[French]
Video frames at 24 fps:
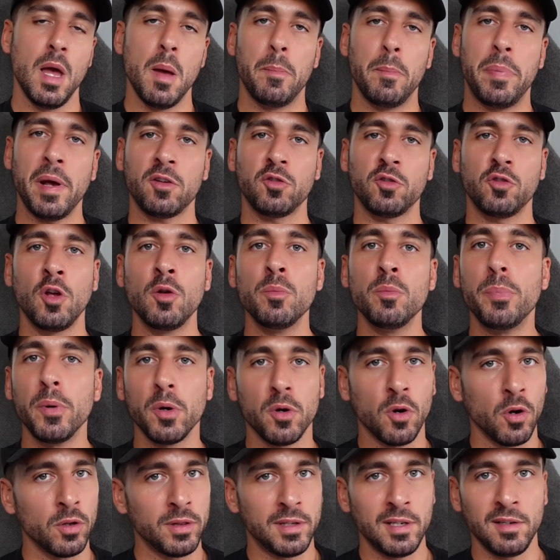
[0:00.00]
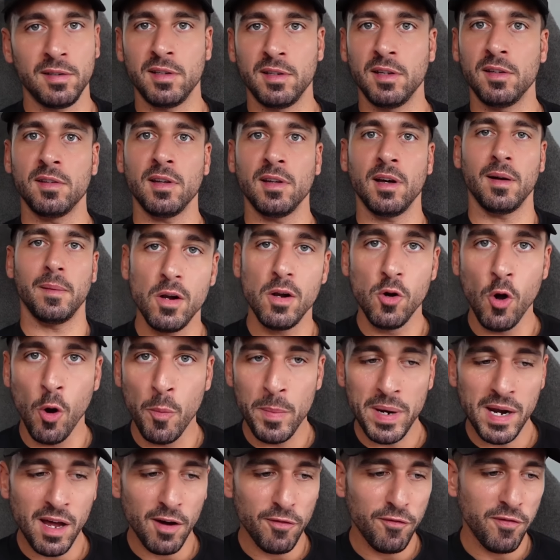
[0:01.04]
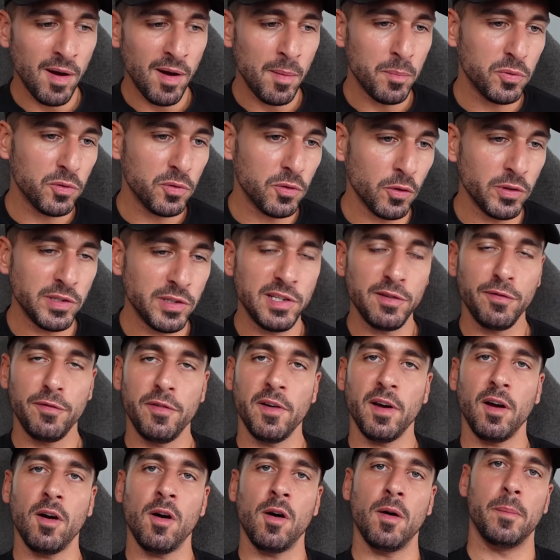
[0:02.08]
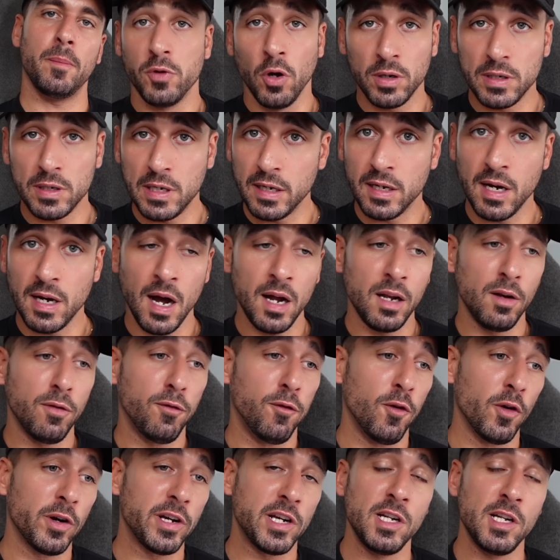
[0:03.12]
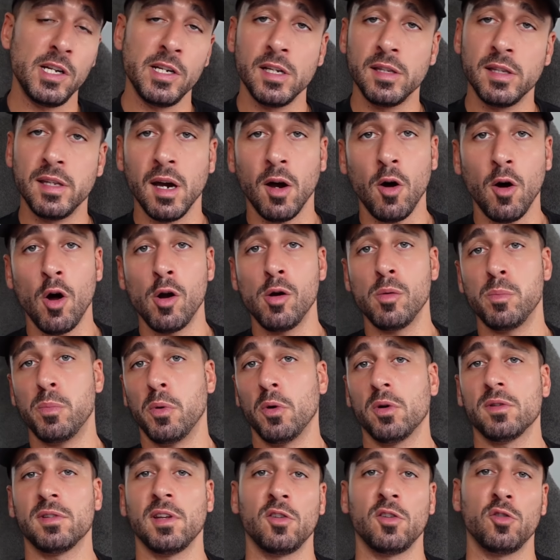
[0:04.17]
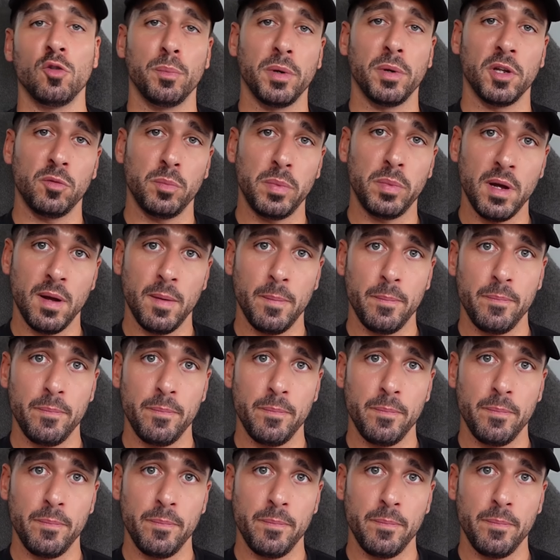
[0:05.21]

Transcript: Personne ne peut contester ça. L'homme et la femme sont différents. Donc les gars, il faut qu'il y ait des rôles pour que ça se passe bien.